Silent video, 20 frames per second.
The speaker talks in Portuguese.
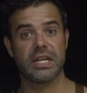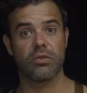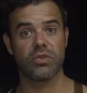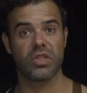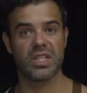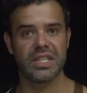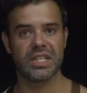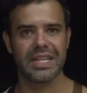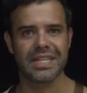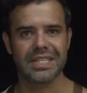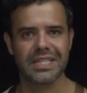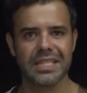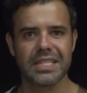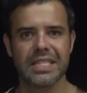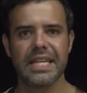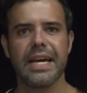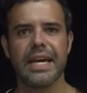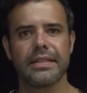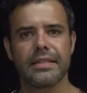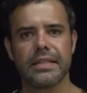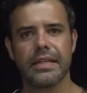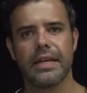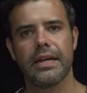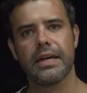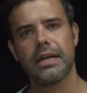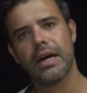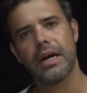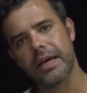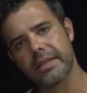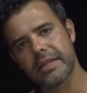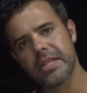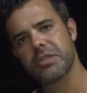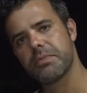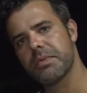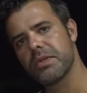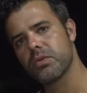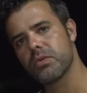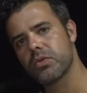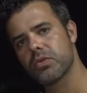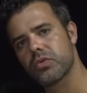aconteceram 7 a 10
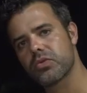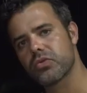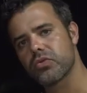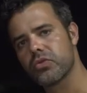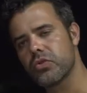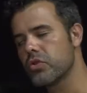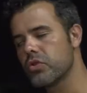minutos